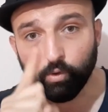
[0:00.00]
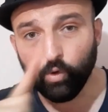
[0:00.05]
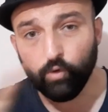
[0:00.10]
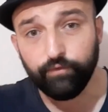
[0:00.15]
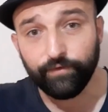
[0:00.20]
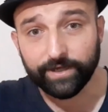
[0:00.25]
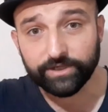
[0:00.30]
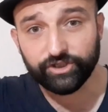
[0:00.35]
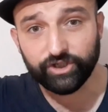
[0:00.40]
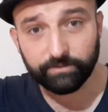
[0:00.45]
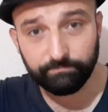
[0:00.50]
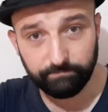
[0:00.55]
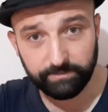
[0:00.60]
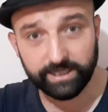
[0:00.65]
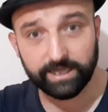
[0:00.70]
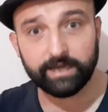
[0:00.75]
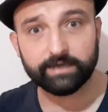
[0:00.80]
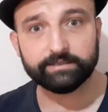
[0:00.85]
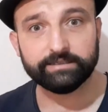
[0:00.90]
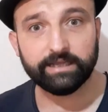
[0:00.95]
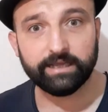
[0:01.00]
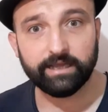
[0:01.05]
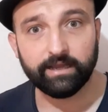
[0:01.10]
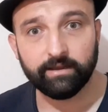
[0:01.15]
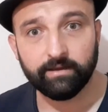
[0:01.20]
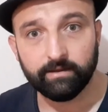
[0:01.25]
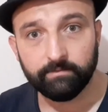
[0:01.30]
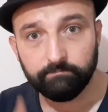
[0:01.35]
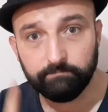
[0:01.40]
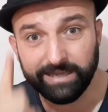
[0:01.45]
Ufacık bir
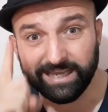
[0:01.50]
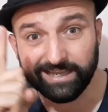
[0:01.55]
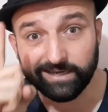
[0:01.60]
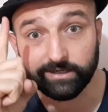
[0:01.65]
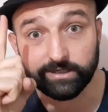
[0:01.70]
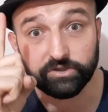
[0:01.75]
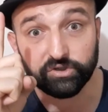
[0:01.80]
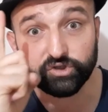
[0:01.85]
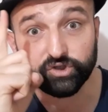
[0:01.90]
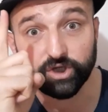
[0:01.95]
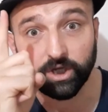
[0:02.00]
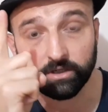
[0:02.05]
yerde. Bir kişi